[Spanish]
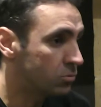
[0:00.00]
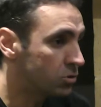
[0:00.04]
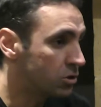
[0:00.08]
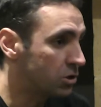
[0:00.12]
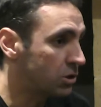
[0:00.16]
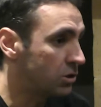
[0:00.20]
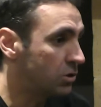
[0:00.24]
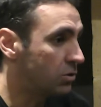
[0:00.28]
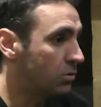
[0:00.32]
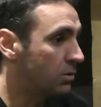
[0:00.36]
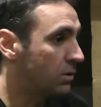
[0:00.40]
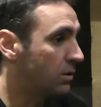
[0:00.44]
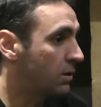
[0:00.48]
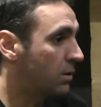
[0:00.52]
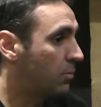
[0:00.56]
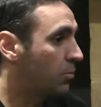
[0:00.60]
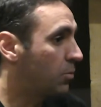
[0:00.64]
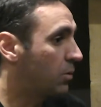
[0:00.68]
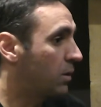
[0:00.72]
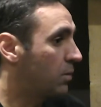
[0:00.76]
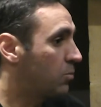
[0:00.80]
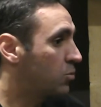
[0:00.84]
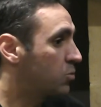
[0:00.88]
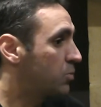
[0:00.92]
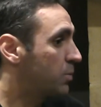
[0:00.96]
sitio en el que
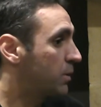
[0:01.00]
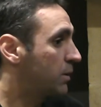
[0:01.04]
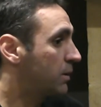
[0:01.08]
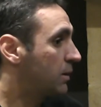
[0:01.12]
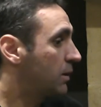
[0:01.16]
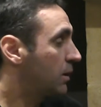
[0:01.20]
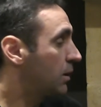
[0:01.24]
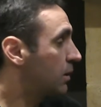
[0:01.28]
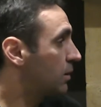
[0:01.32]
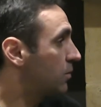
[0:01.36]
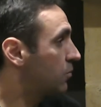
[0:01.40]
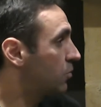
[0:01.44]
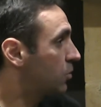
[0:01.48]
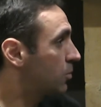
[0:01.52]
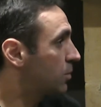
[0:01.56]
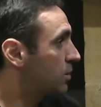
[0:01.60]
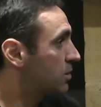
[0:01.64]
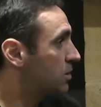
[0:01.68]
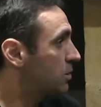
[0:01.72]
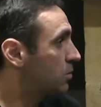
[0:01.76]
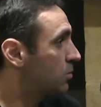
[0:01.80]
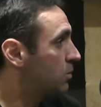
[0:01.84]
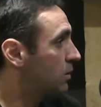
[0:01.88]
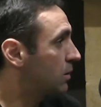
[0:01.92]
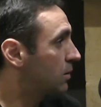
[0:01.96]
podamos practicar de forma
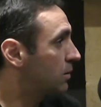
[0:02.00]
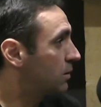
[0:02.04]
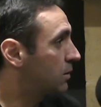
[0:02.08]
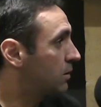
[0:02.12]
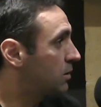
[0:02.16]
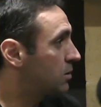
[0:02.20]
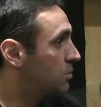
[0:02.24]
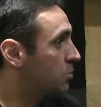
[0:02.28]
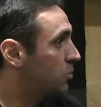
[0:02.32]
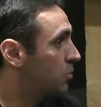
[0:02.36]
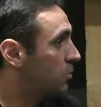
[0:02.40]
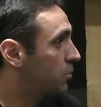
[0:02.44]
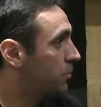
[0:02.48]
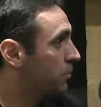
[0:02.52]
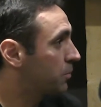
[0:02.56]
segura el ciclismo.